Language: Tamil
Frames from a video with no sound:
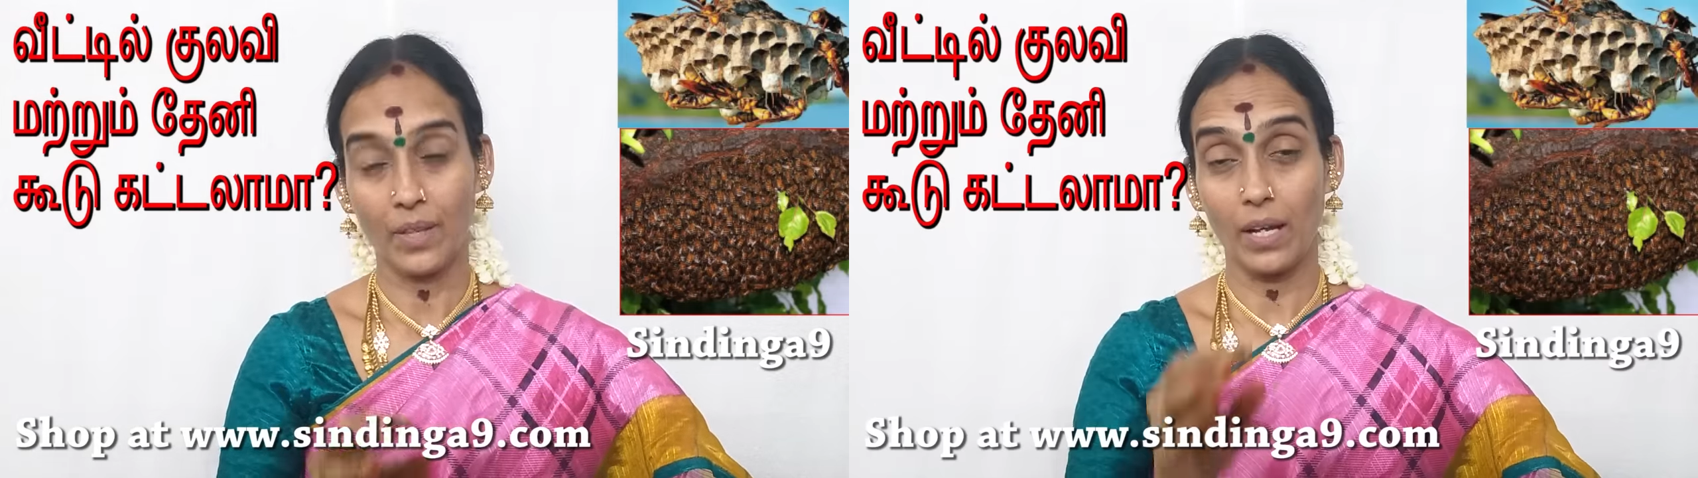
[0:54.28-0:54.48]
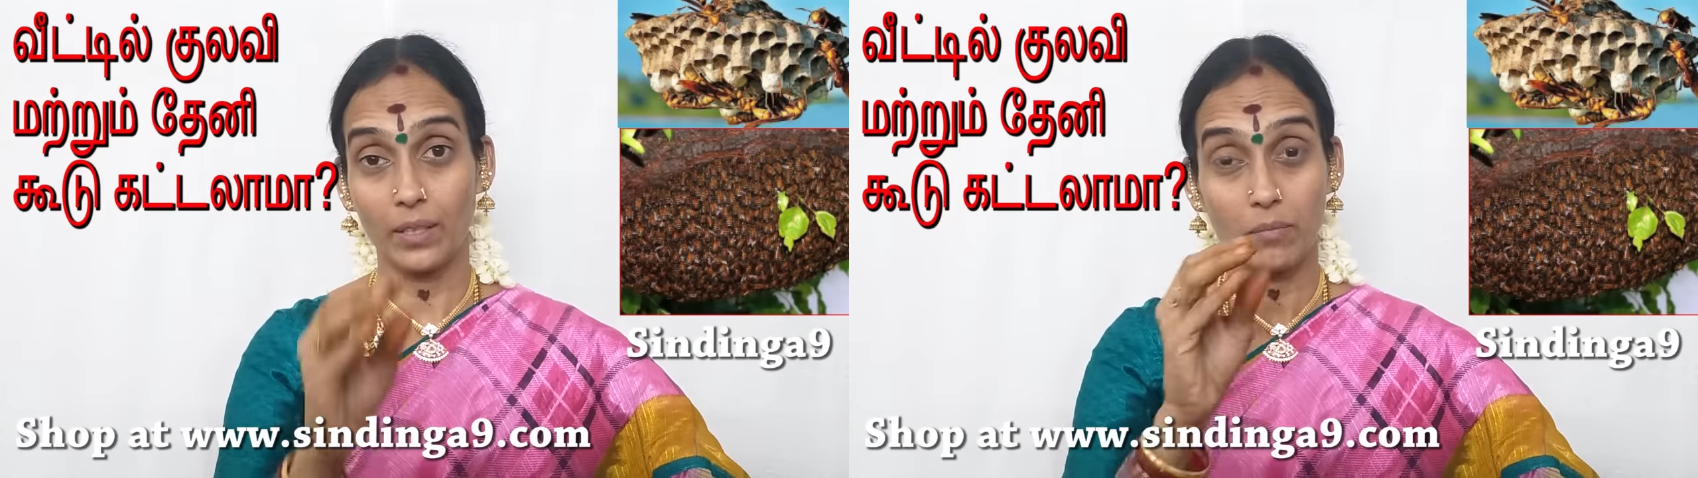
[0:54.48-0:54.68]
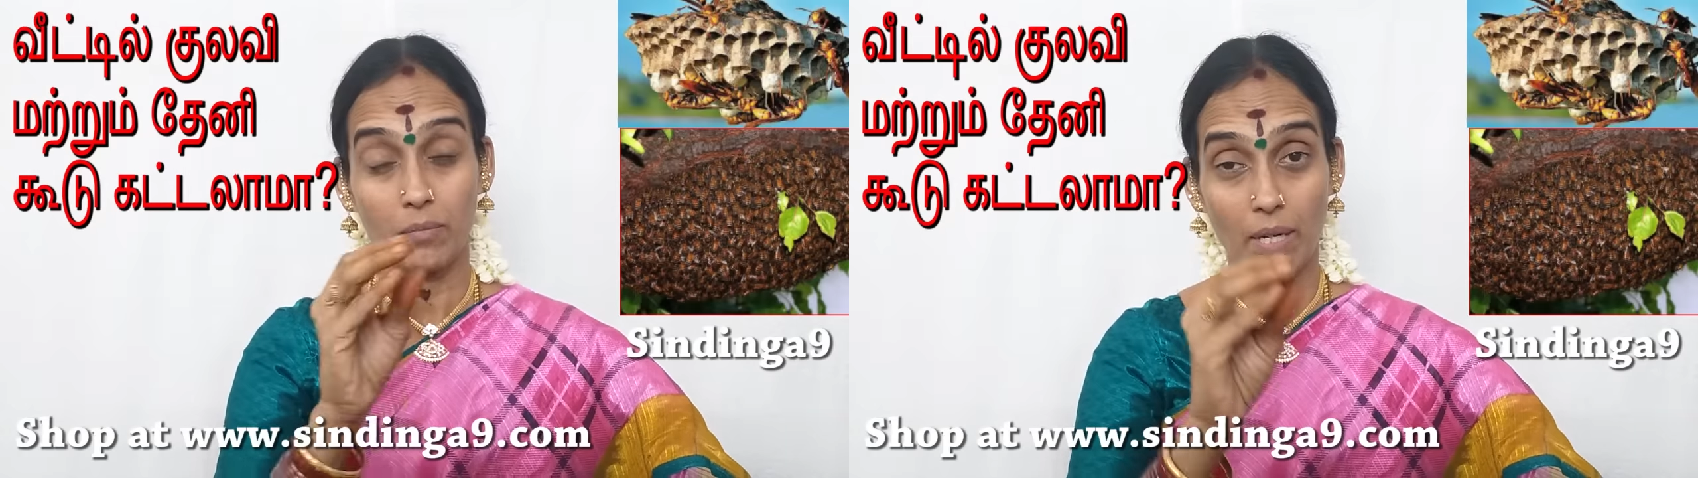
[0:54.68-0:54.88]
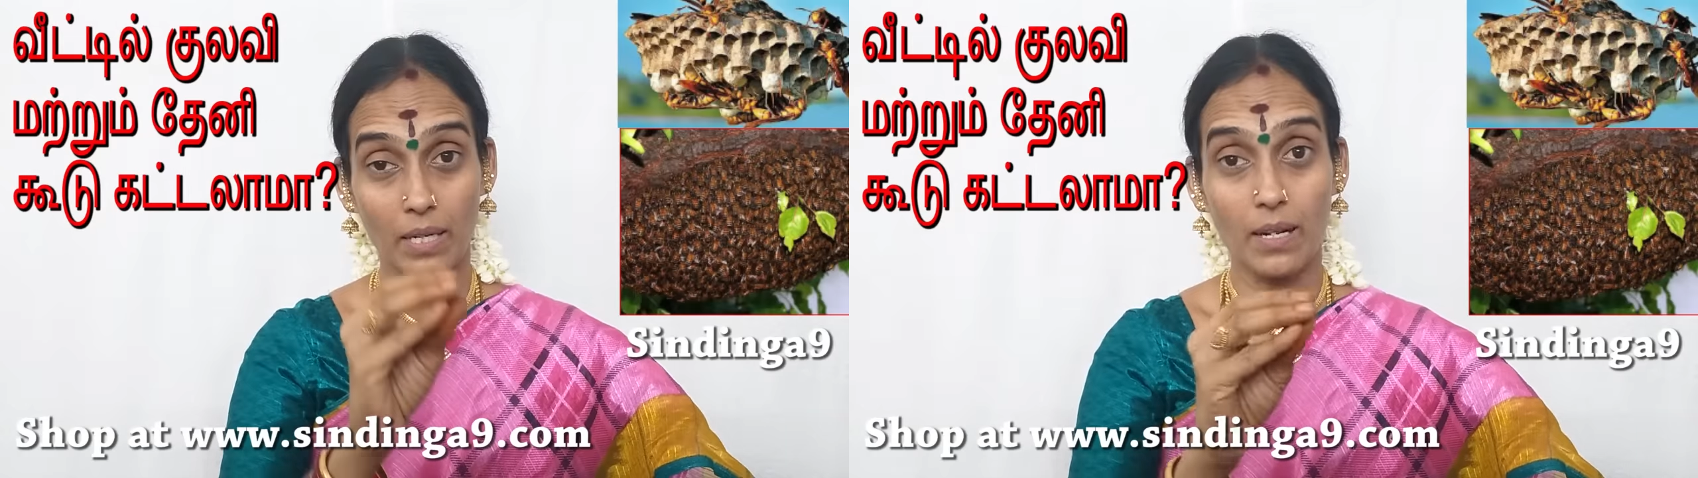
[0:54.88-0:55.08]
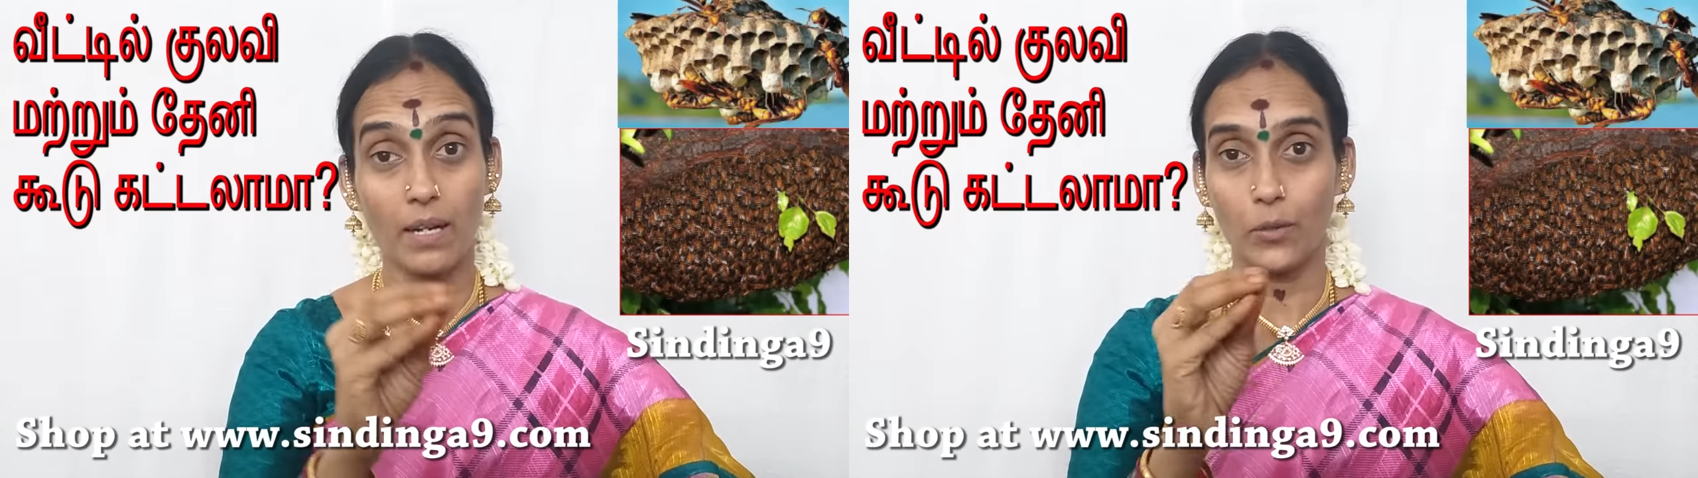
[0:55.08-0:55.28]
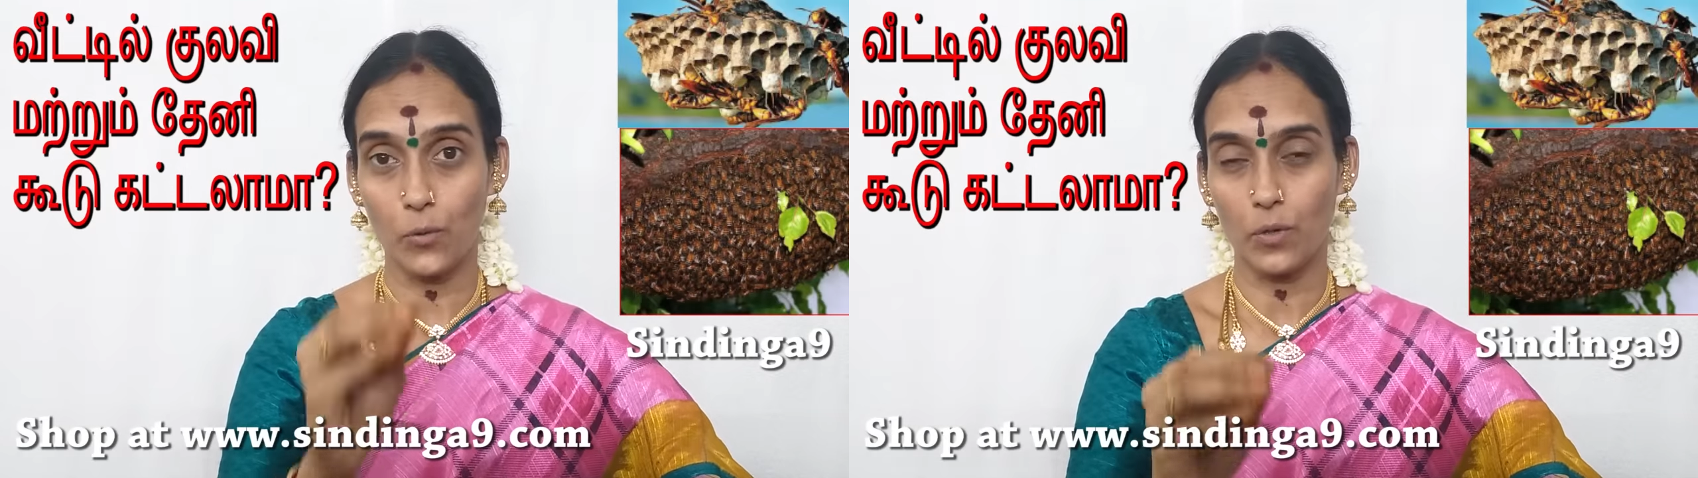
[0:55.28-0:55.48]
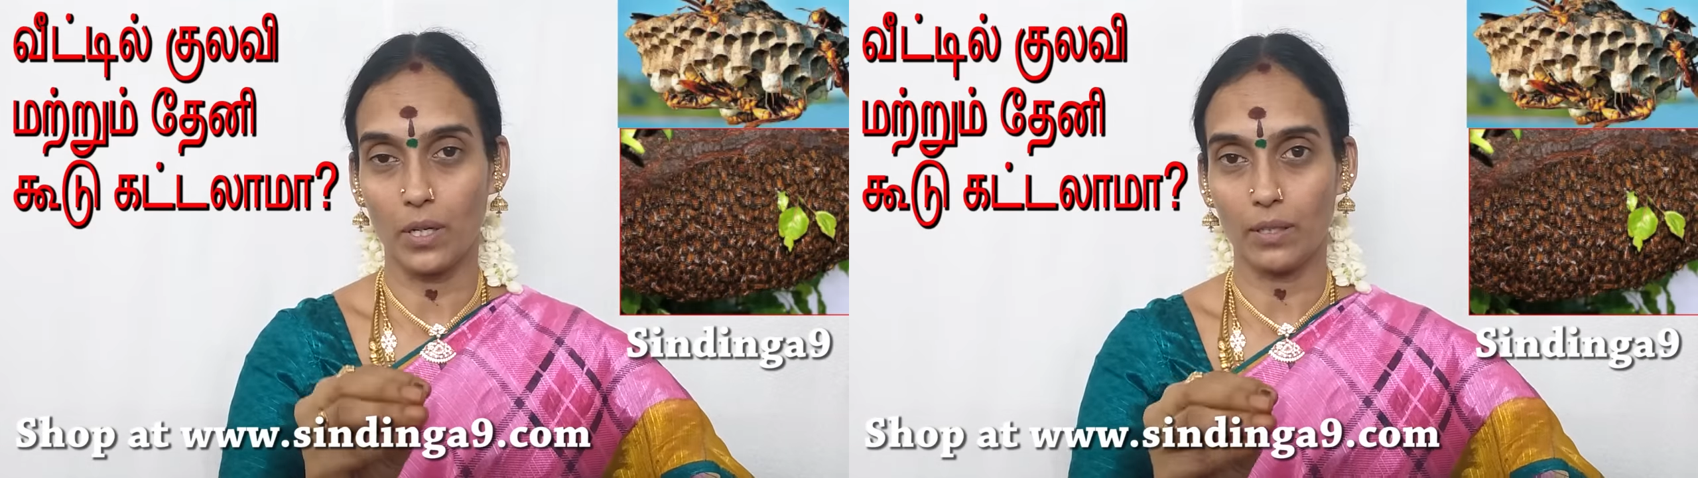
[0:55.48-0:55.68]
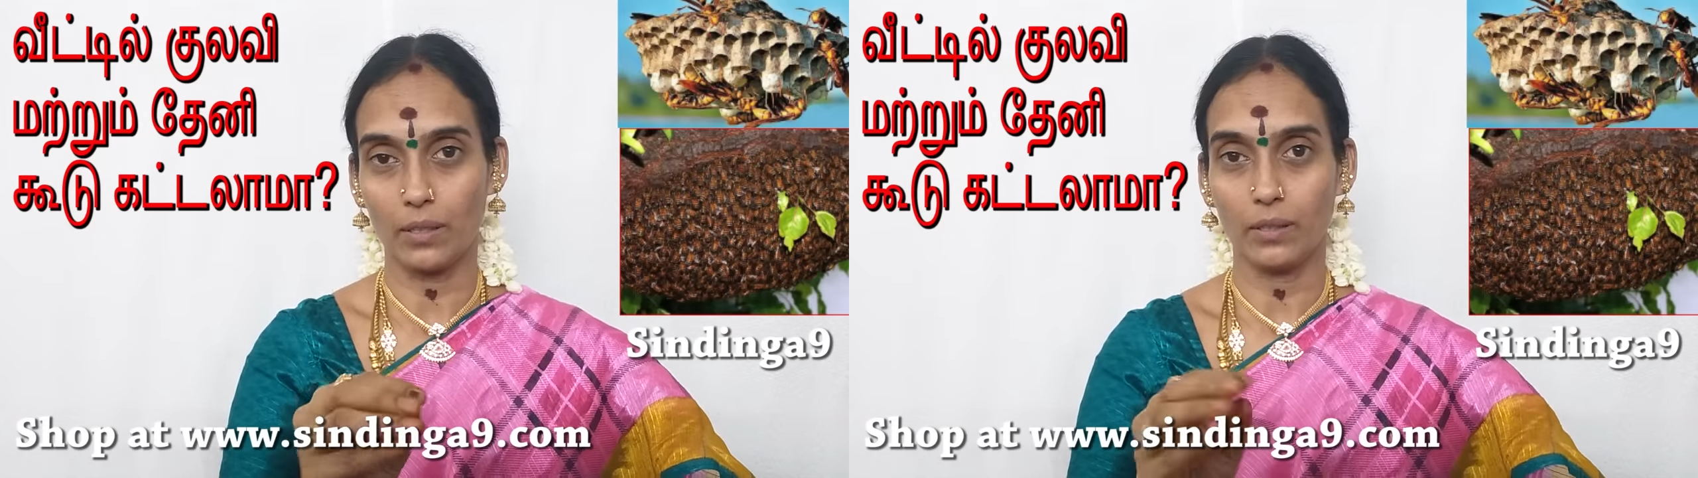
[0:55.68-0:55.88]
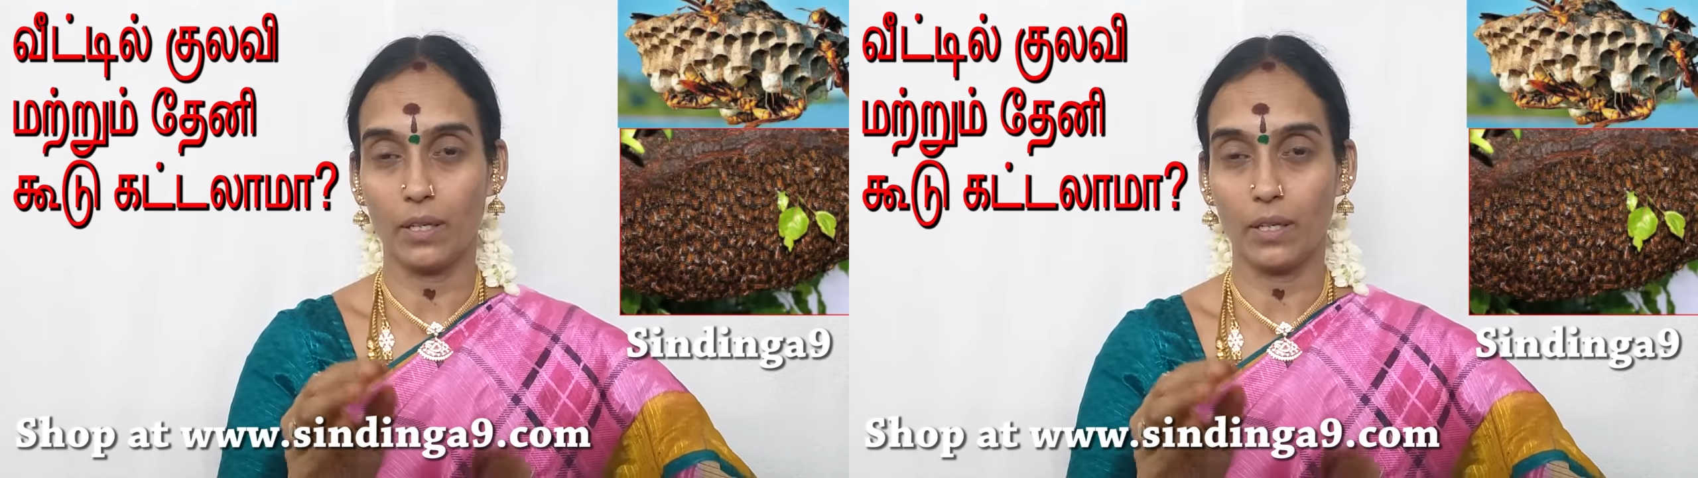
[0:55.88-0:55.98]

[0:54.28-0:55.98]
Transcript: அது மண்ணால் கூடு கட்டுது